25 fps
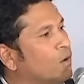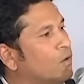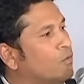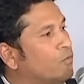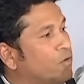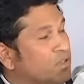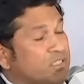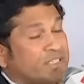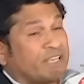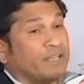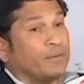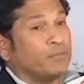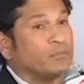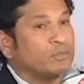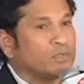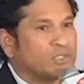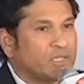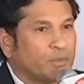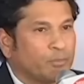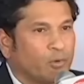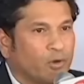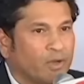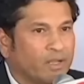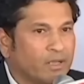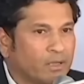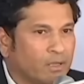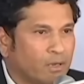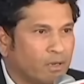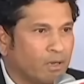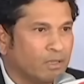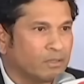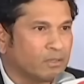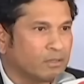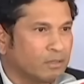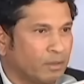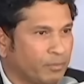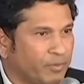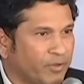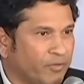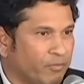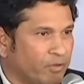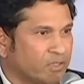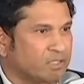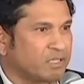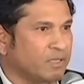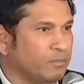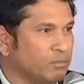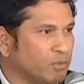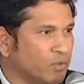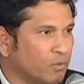और वसीम मुझे बॉलिंग कर रहा था तभी
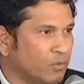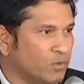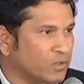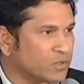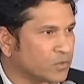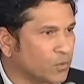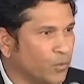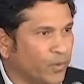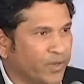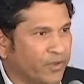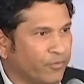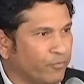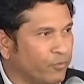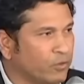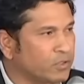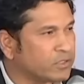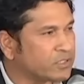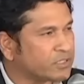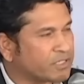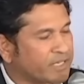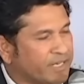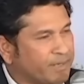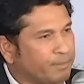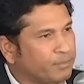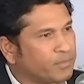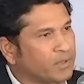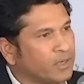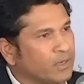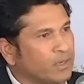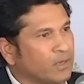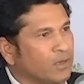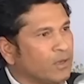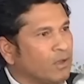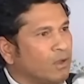वसीम तो वॉज गोइंग फुल स्टीम